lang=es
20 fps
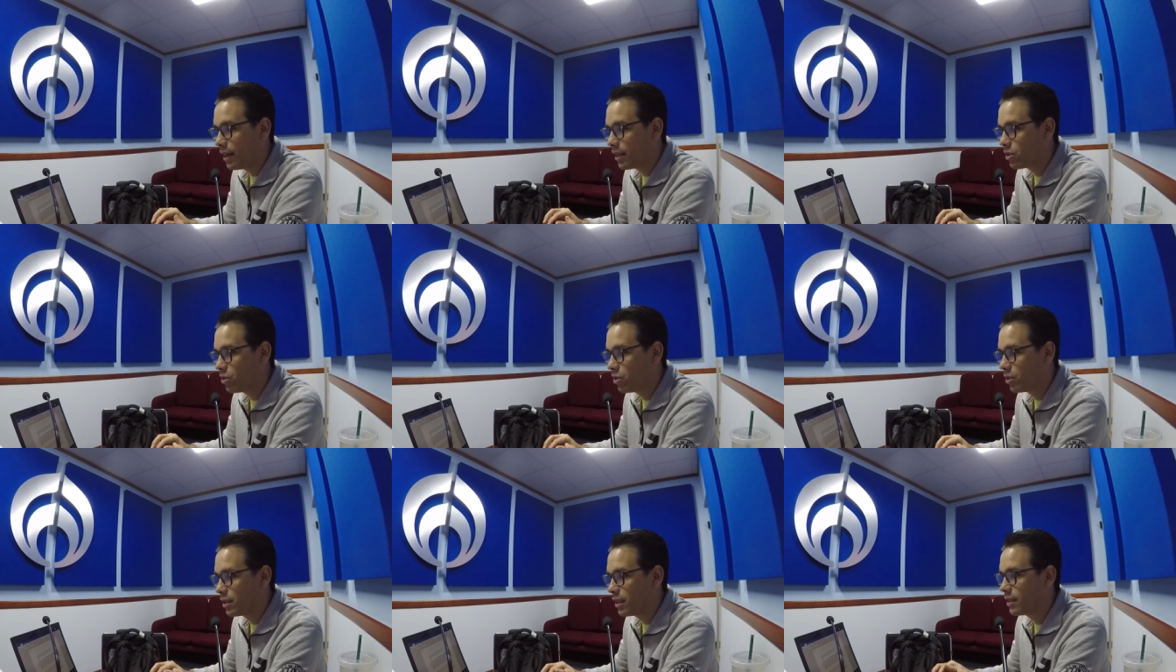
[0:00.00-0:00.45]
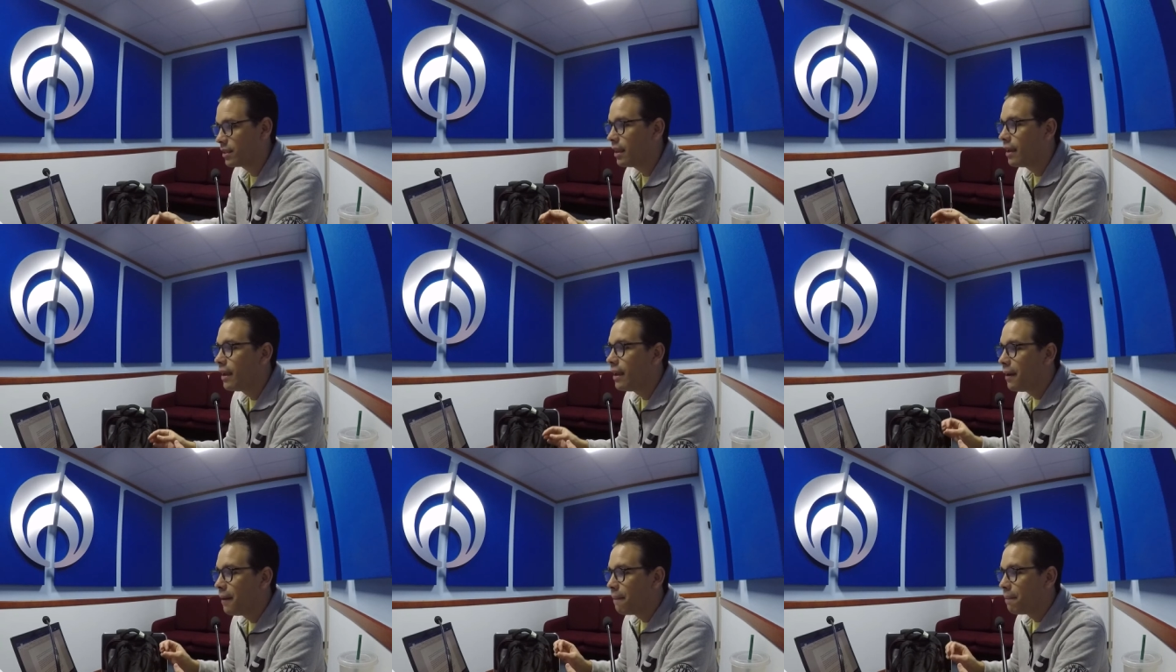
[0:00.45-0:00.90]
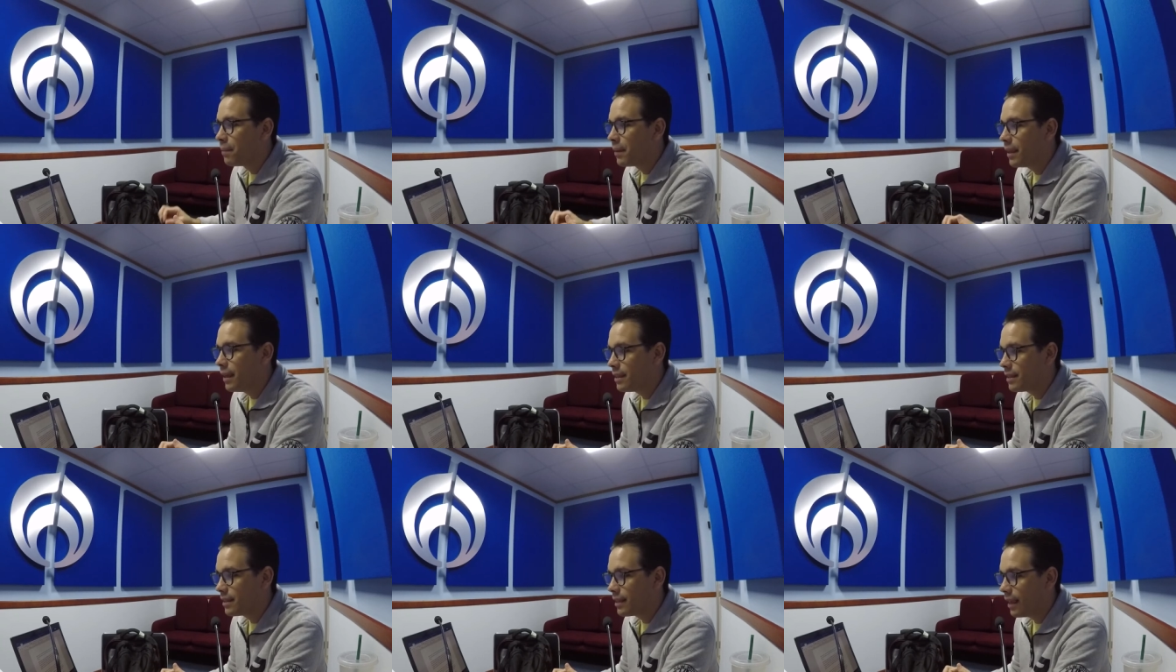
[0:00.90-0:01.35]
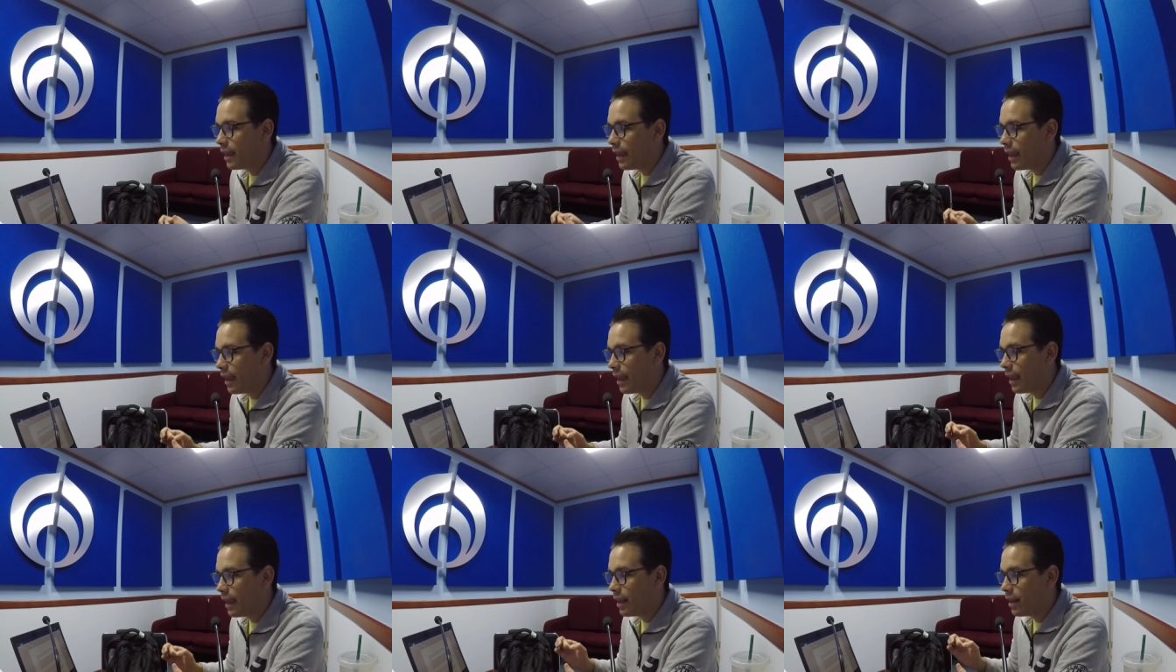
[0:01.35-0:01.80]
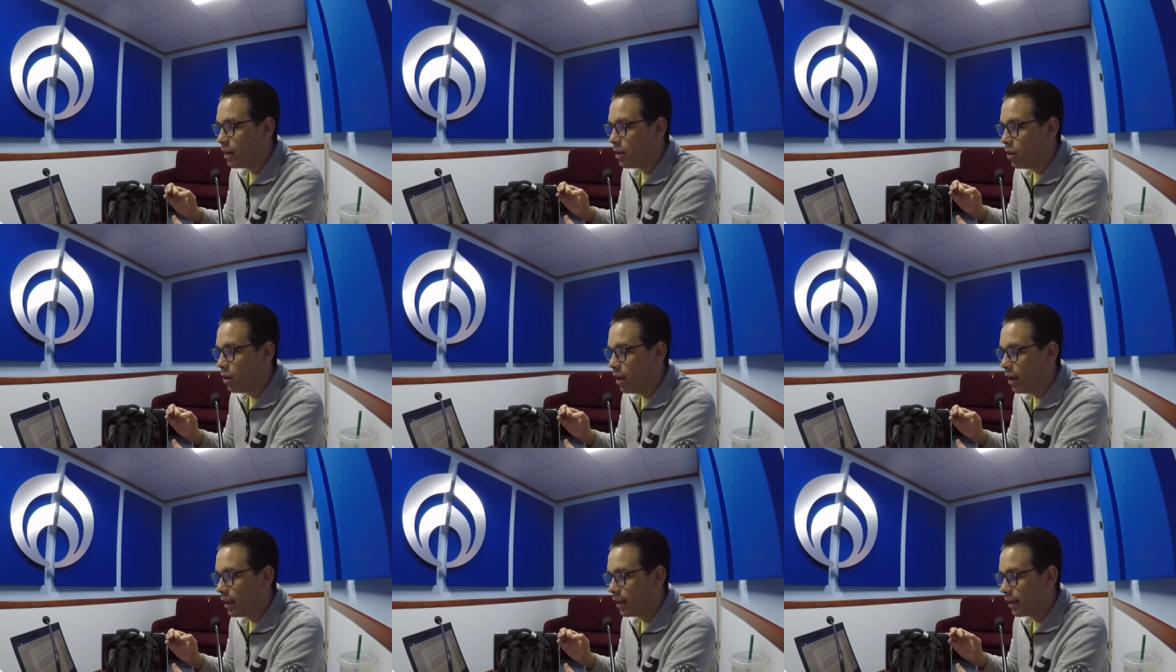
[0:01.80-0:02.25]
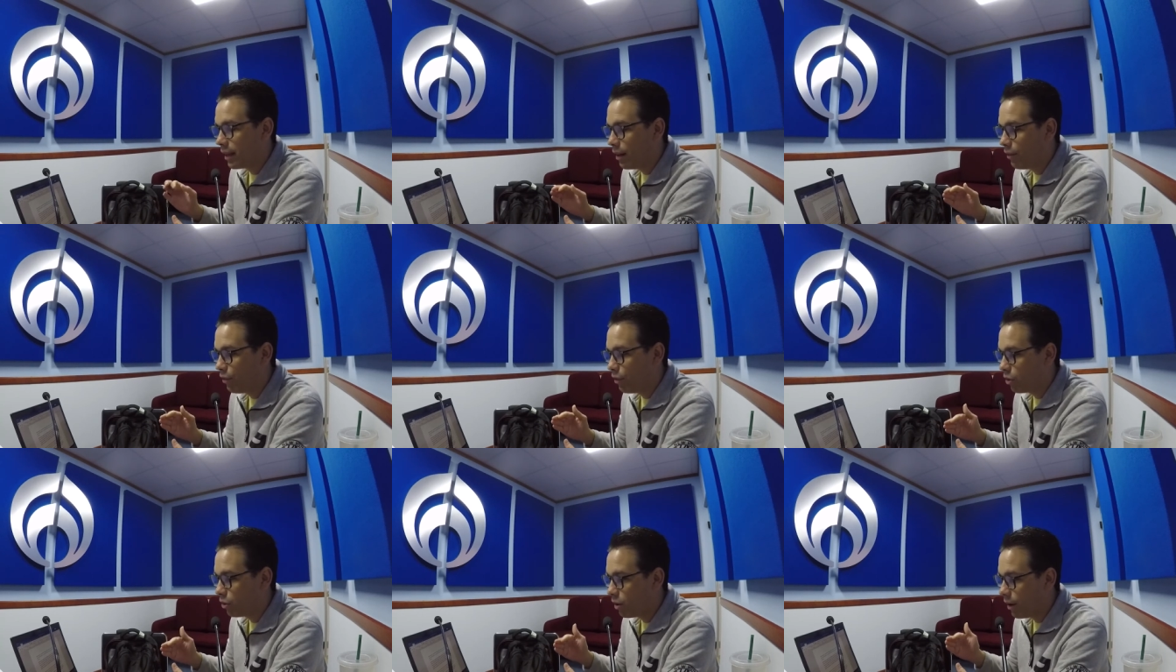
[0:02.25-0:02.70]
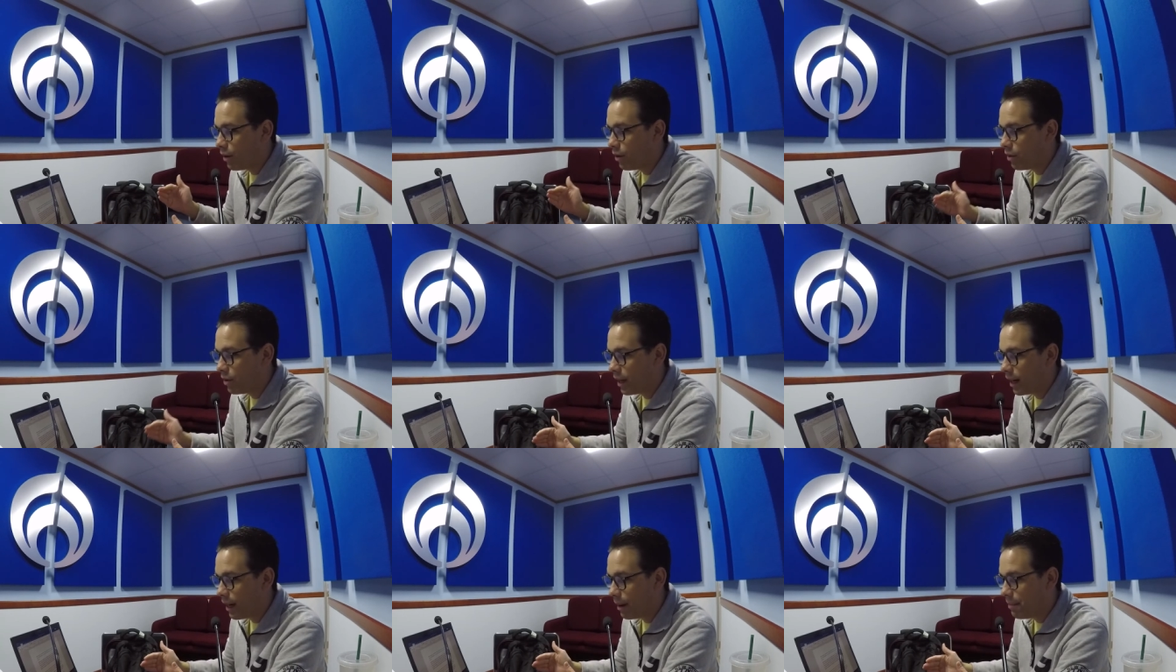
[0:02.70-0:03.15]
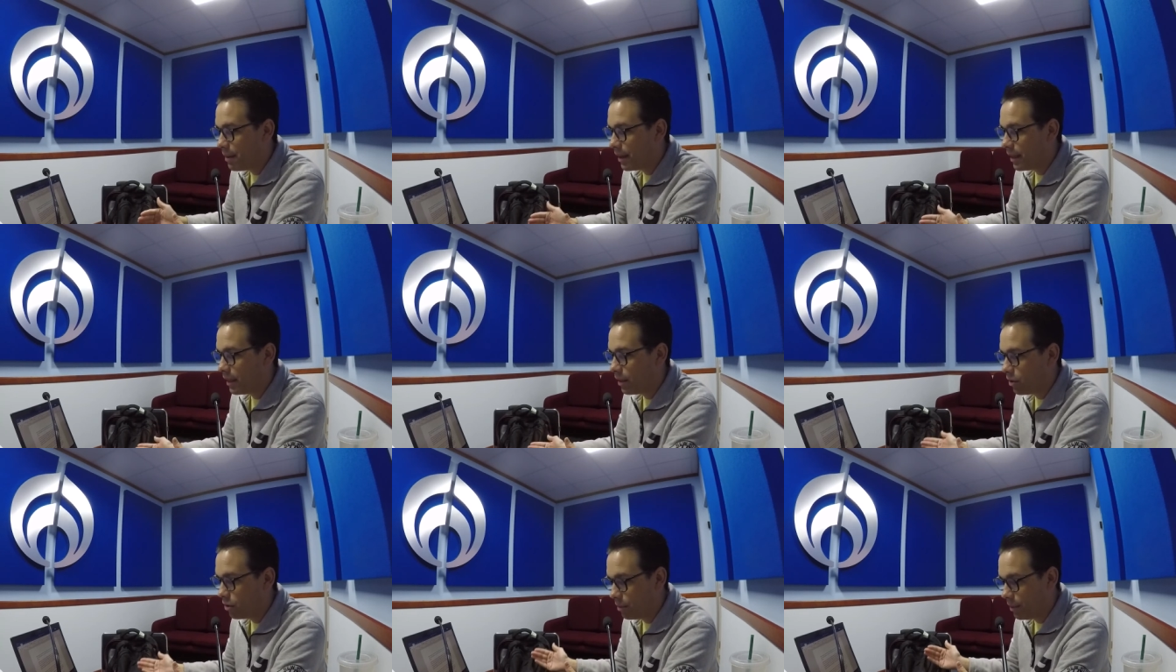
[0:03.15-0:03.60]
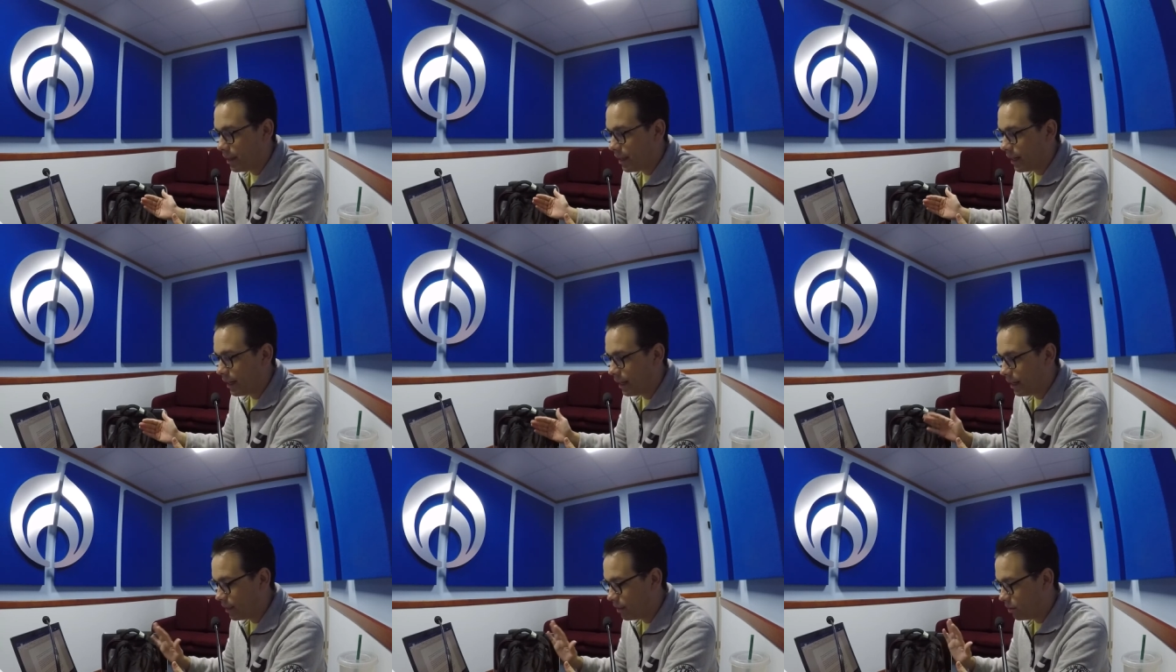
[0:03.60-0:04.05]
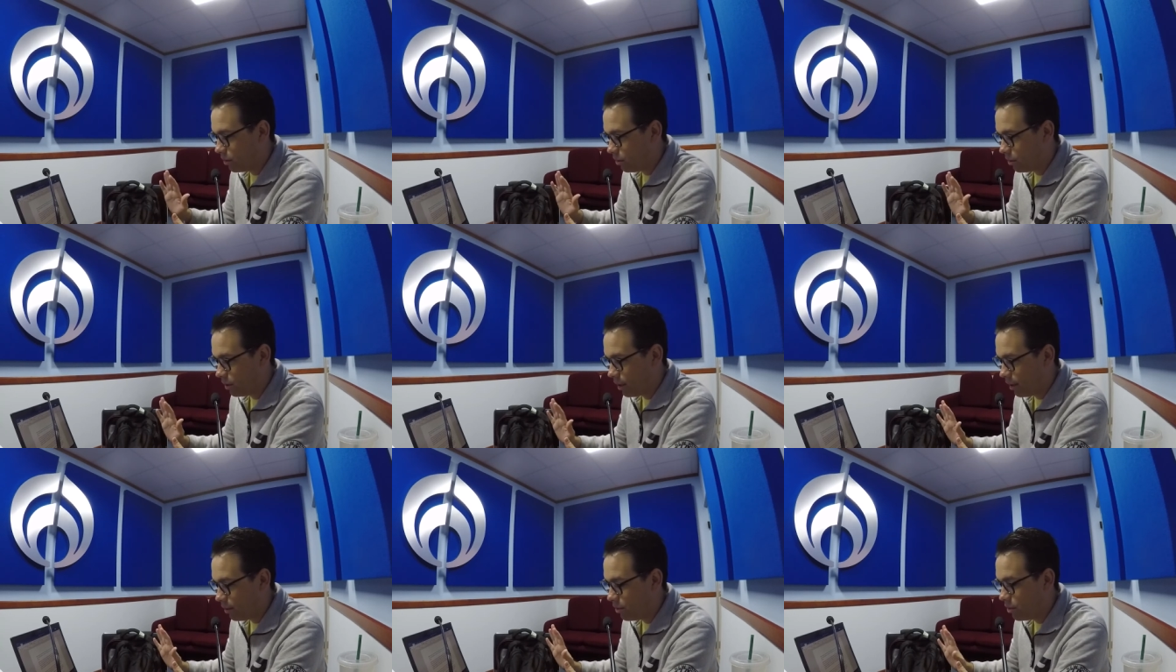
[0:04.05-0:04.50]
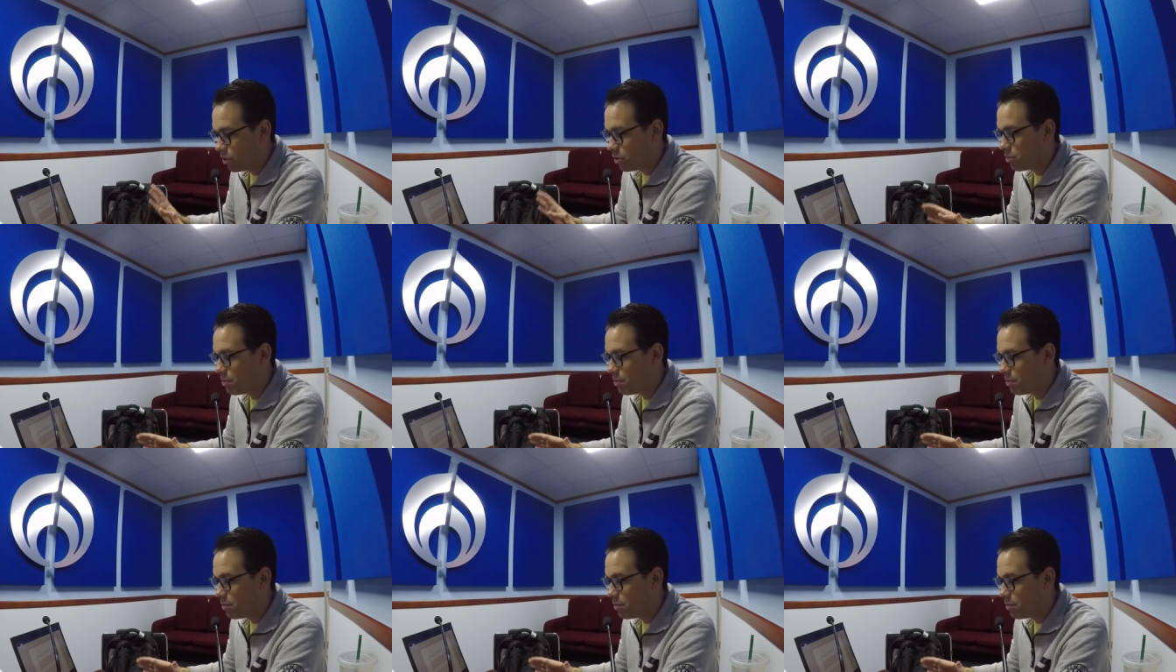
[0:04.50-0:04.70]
las cosas, es que el teléfono todavía no llega a México, va a llegar dentro de algunos